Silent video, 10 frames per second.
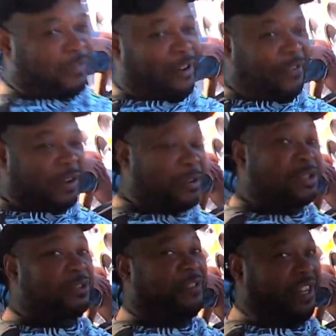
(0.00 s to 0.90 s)
vou, ver com o
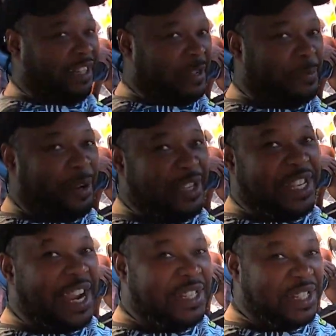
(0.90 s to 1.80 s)
Gilvano depois.
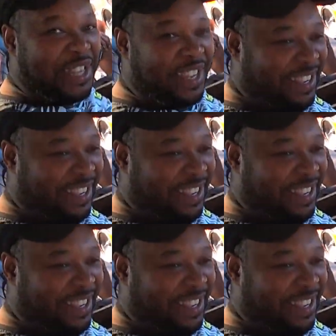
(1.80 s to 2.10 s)
Vê né, depois.